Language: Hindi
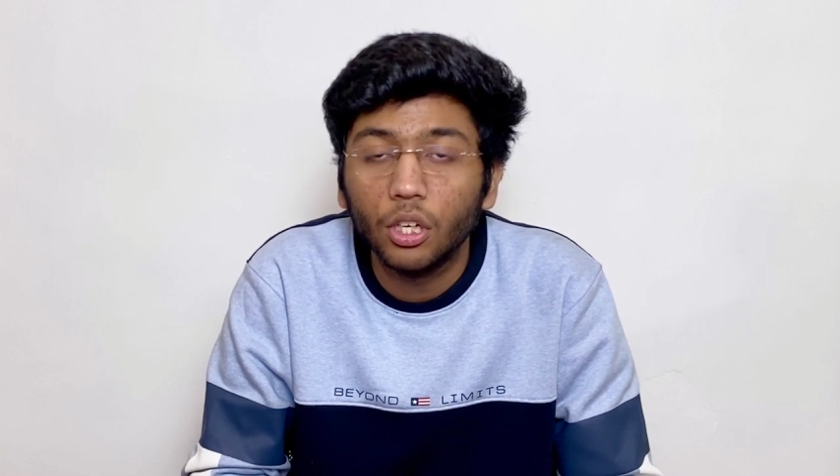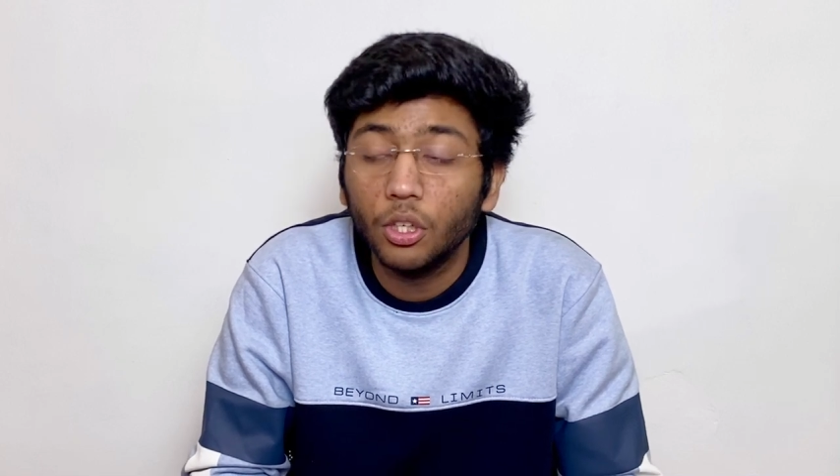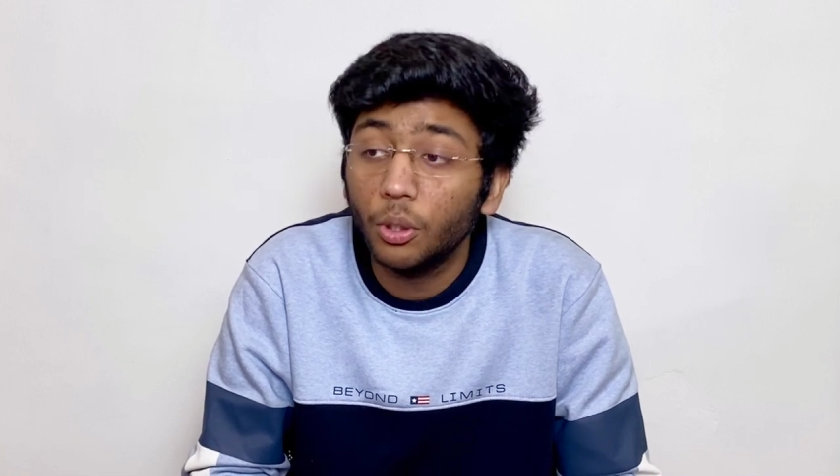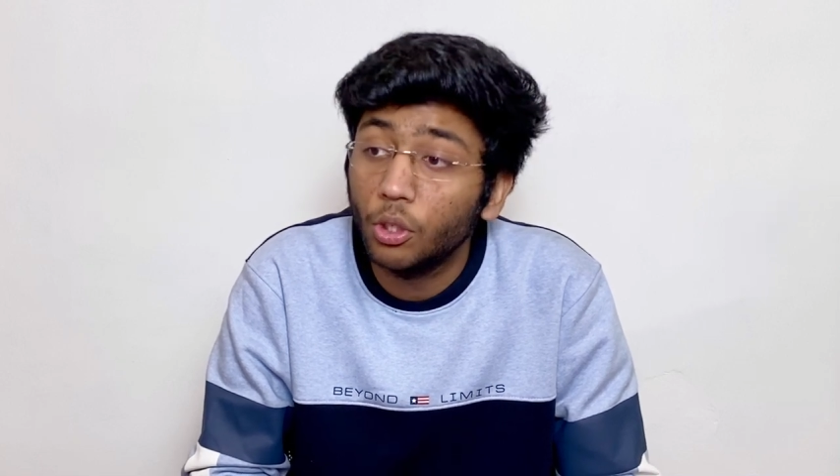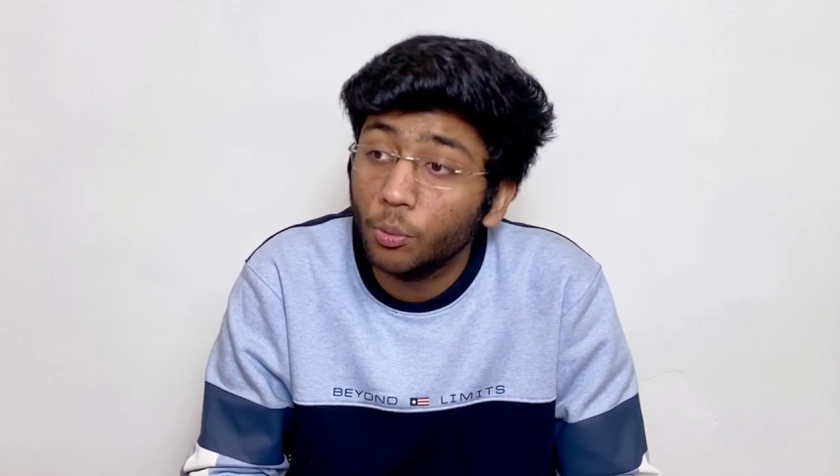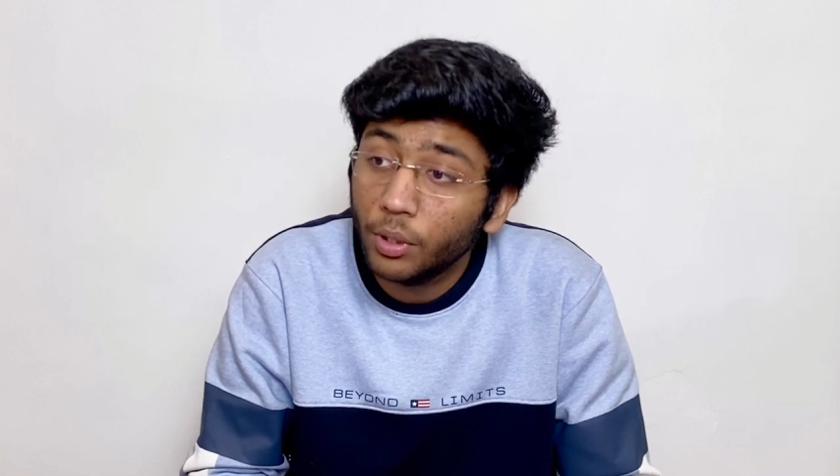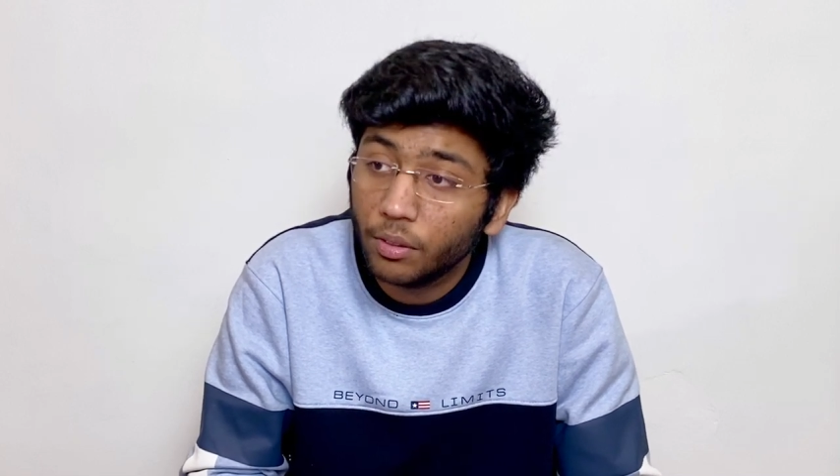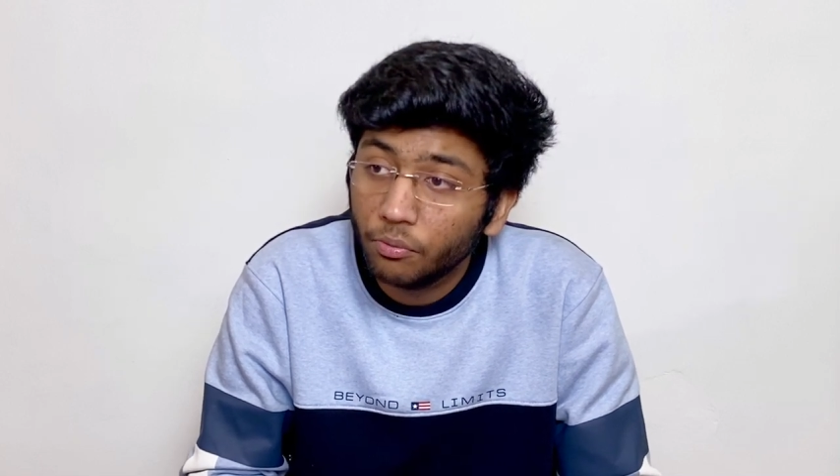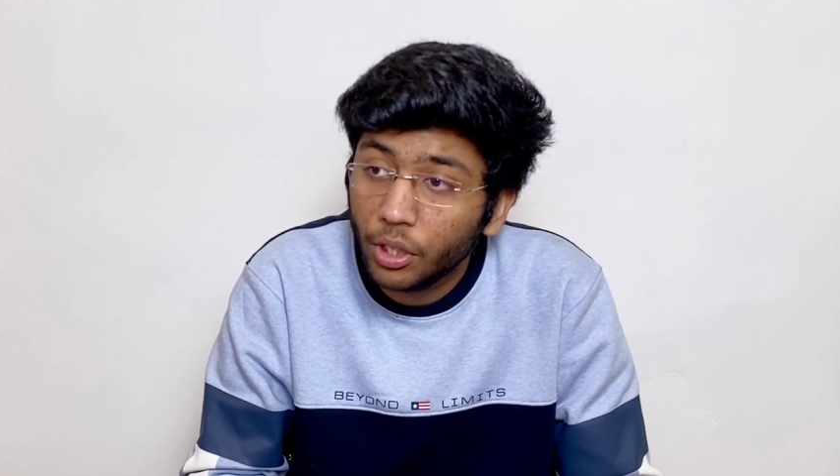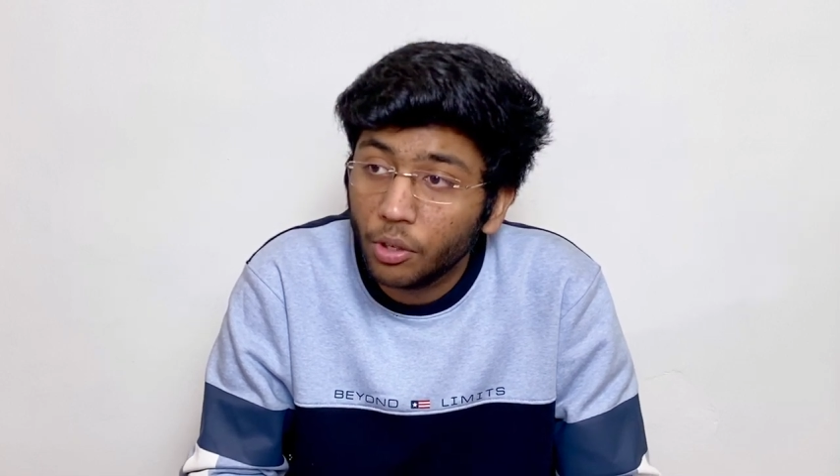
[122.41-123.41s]
यूट्यूब
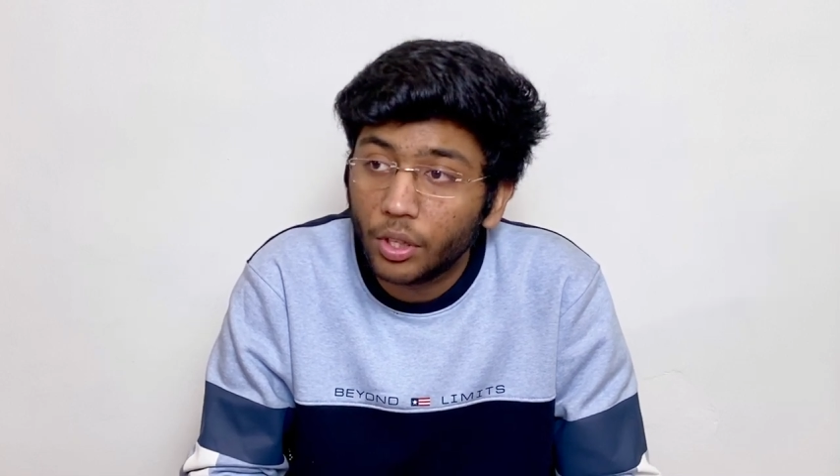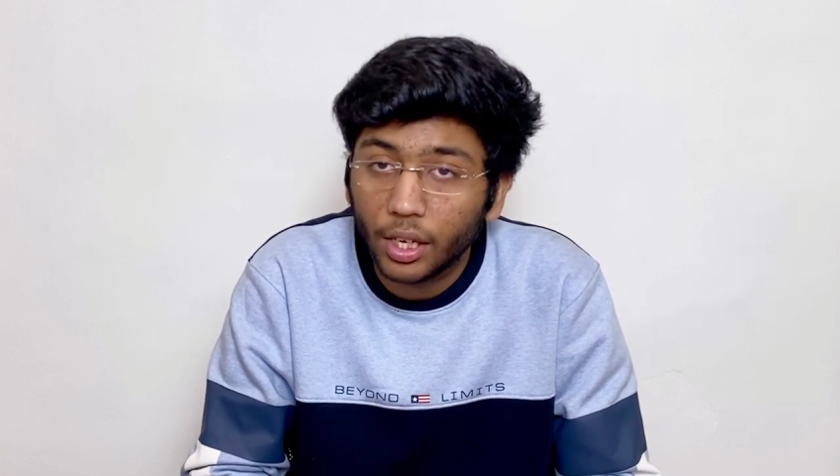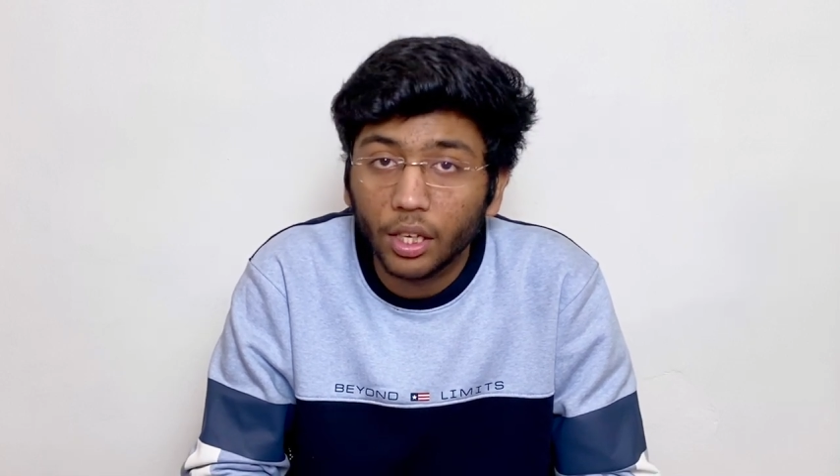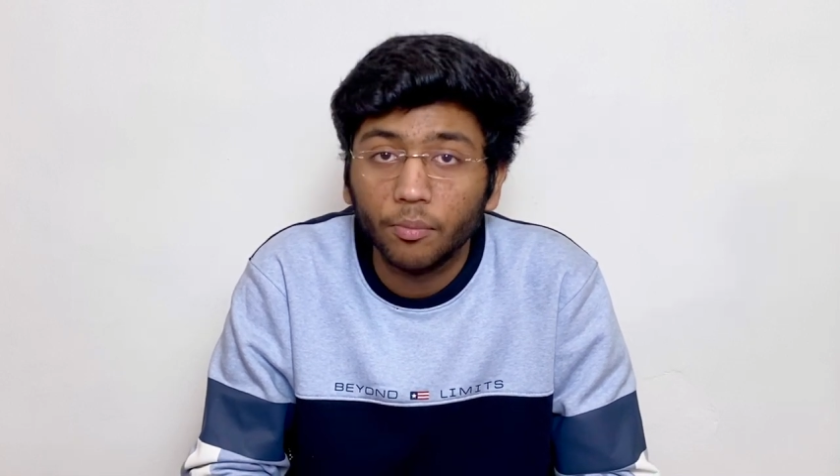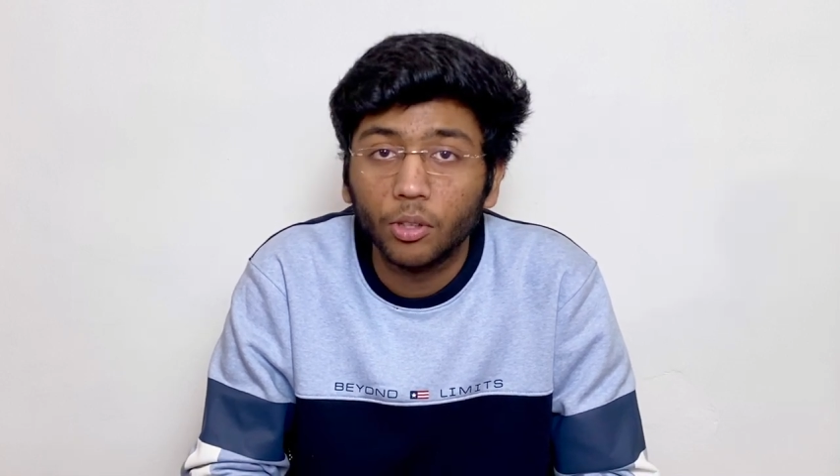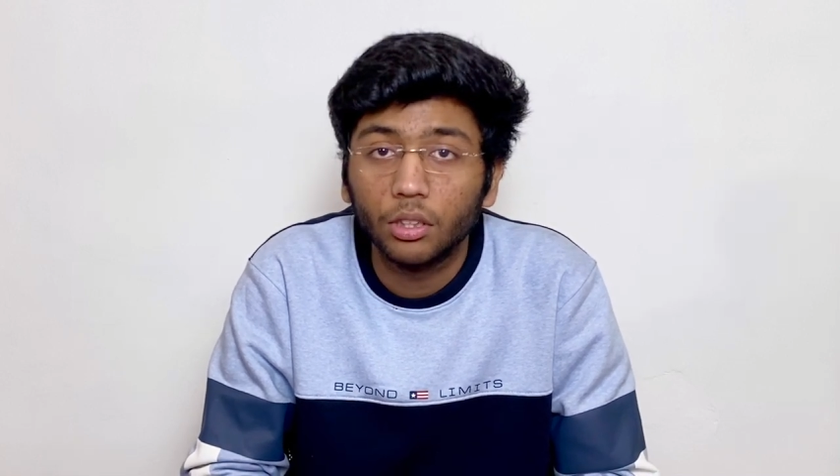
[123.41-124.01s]
वीडियो देखी